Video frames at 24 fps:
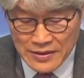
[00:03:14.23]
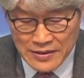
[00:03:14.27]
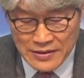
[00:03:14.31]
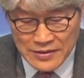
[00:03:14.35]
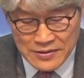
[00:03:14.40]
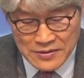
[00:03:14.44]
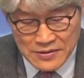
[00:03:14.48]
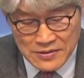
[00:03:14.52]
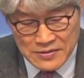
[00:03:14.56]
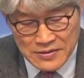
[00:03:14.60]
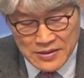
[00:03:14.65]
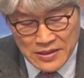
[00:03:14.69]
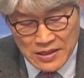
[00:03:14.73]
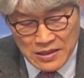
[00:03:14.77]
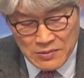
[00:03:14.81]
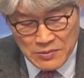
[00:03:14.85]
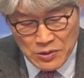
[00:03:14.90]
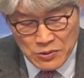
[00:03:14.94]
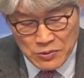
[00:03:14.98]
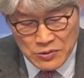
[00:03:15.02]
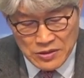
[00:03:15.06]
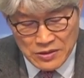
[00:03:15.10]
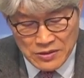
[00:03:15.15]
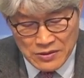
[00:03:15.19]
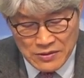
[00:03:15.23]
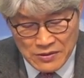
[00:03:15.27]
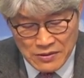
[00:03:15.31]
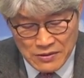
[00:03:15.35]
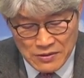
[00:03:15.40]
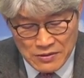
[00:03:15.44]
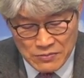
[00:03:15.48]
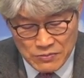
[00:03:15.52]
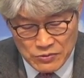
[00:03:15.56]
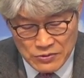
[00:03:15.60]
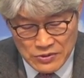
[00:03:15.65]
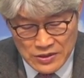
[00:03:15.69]
선생님이 오셔서
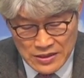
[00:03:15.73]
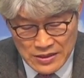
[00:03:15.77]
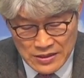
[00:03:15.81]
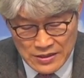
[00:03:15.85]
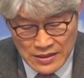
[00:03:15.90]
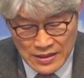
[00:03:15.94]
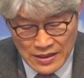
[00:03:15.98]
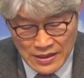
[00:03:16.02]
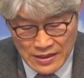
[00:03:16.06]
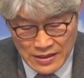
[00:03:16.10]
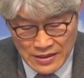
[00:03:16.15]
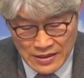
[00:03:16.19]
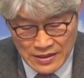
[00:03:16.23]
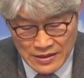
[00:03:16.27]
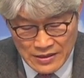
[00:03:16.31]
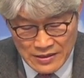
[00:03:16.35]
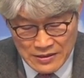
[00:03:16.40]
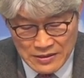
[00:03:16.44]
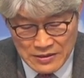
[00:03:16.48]
너를 부르신다 하니